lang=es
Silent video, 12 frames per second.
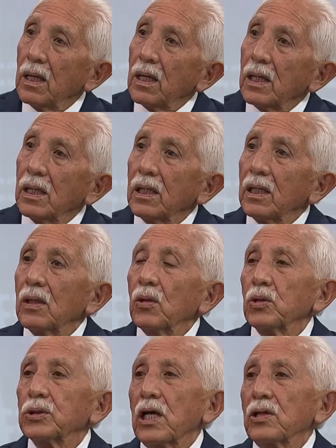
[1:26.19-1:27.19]
eh,
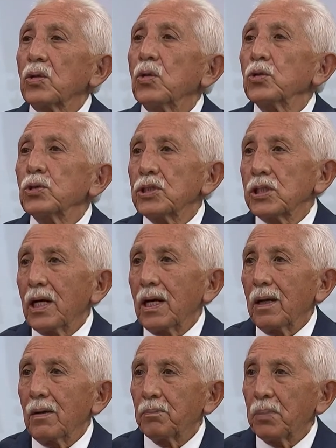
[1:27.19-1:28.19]
Oscar
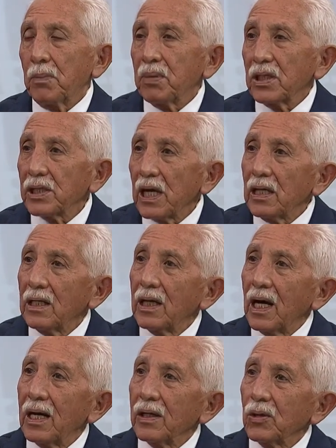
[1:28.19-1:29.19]
Concha, Pepe
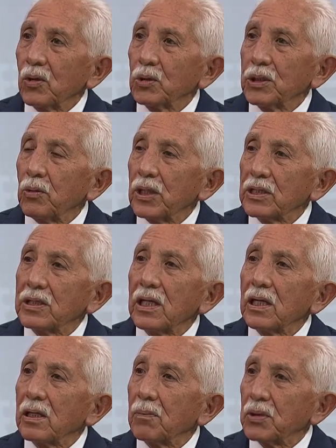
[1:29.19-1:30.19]
Reinhardt, o sea, una
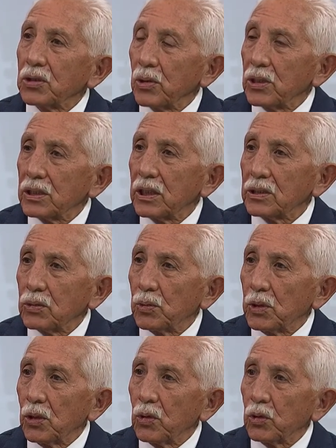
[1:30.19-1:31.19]
serie de personas que
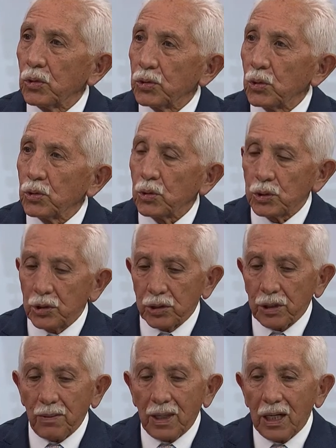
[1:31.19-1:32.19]
estuvieron con nosotros
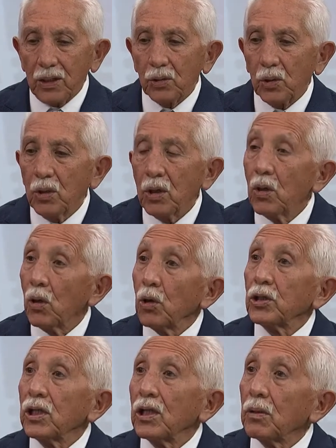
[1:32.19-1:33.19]
trabajando.
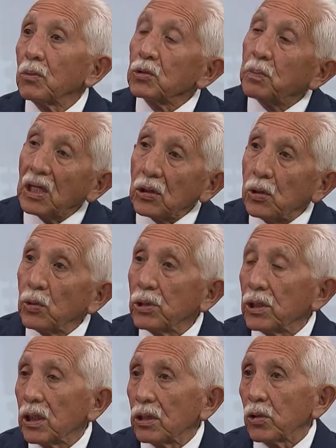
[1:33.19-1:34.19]
Hoy tenemos 21
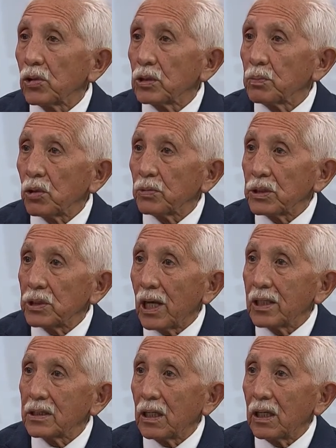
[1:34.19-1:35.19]
directores
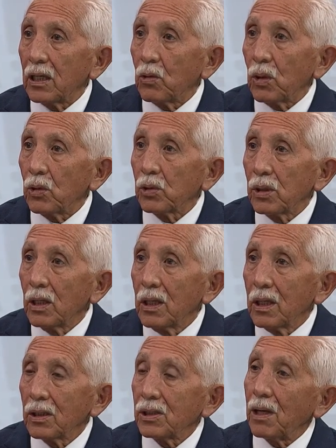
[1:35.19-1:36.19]
provinciales en el Ecuador
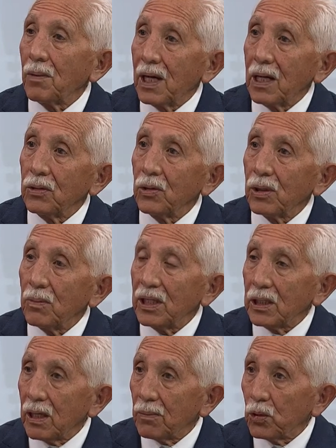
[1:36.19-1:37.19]
trabajando de
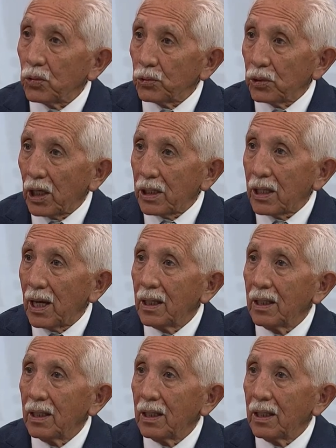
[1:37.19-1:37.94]
manera voluntaria.